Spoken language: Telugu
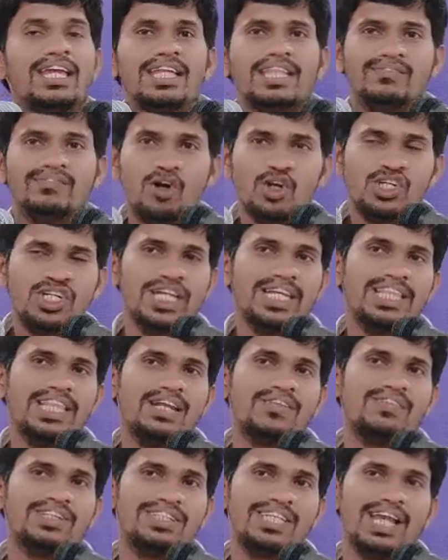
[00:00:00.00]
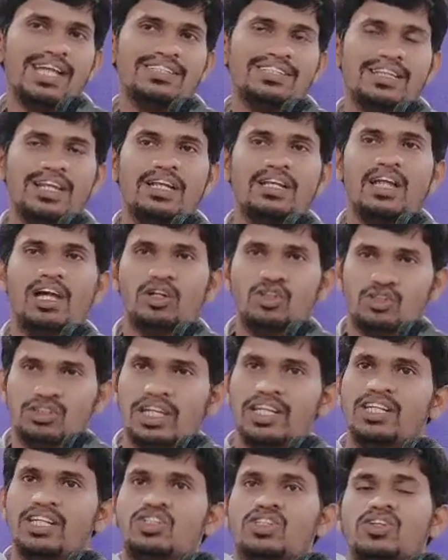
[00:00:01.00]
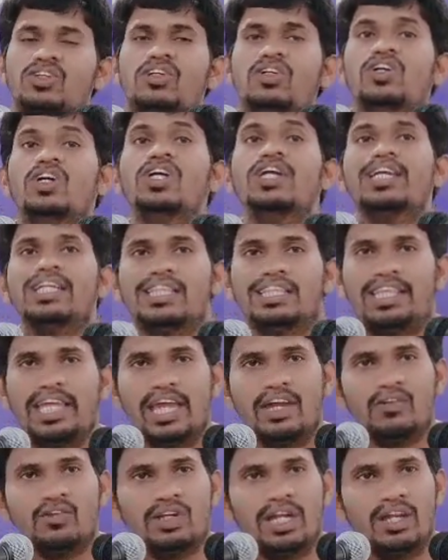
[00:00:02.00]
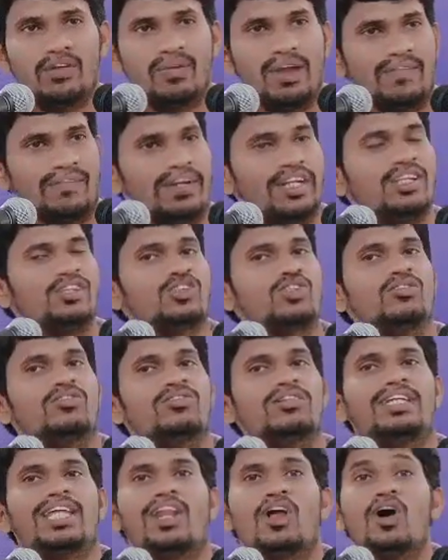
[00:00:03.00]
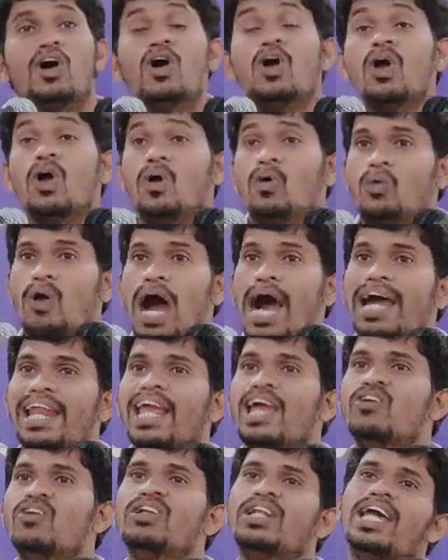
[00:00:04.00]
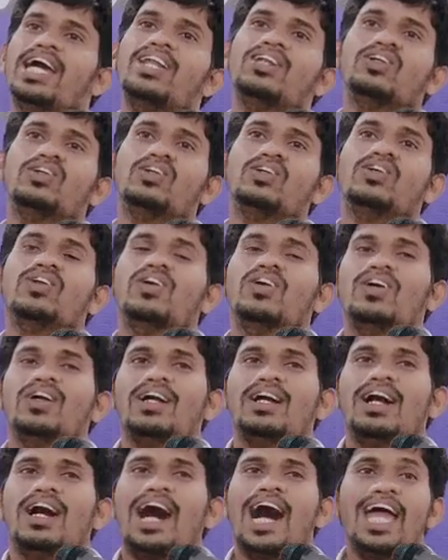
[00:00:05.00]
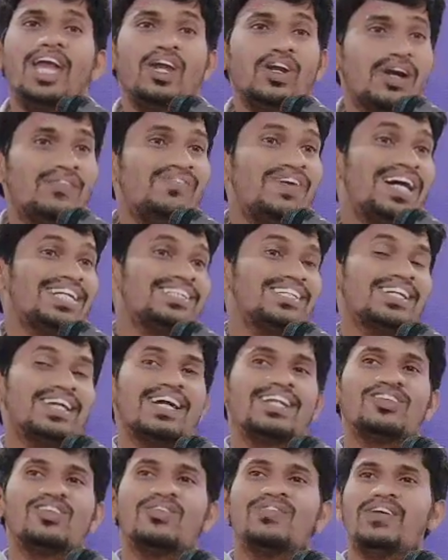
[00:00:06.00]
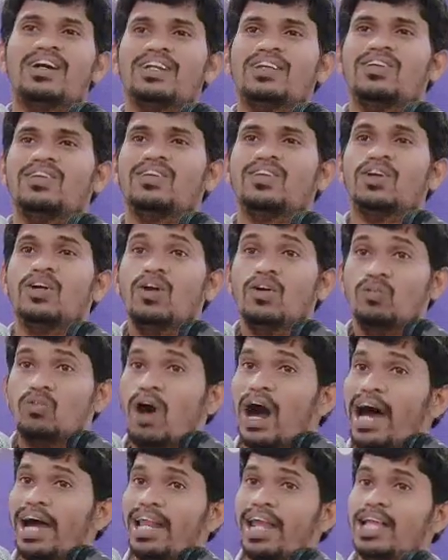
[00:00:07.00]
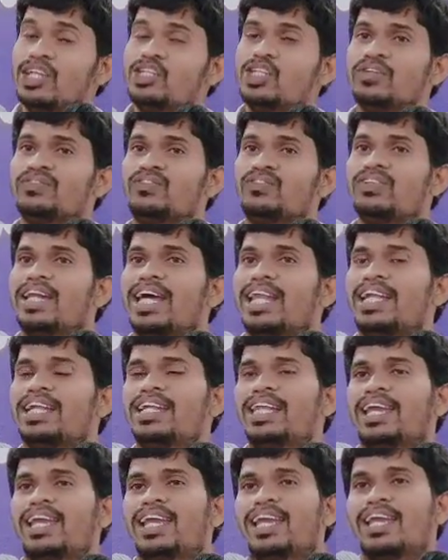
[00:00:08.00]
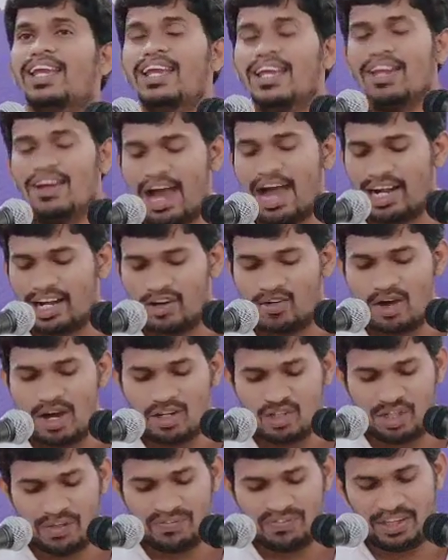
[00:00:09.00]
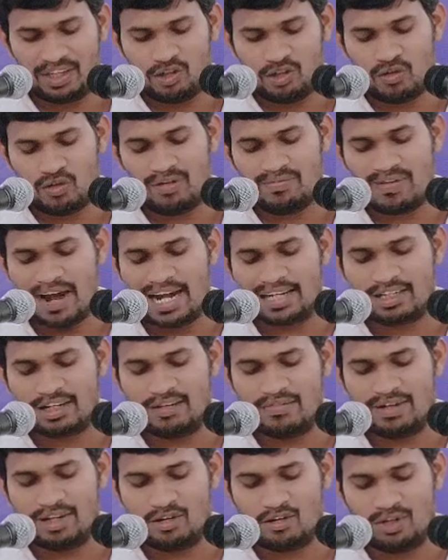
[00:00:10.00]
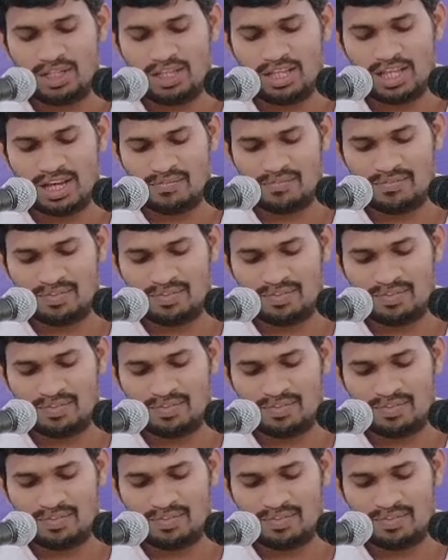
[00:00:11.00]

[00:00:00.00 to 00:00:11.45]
మోషే ధర్మశాస్త్రాన్ని అనుసరిస్తూ దేవుణ్ణి వెంబడిస్తూ ఉంటారో వారే ఉన్నారు ఆ యొక్క పాస్టర్ గారితో పాటు వారేం చెప్తున్నారంటే అక్కడ వారు చెప్తున్నటువంటి మాటలు మనం విందాం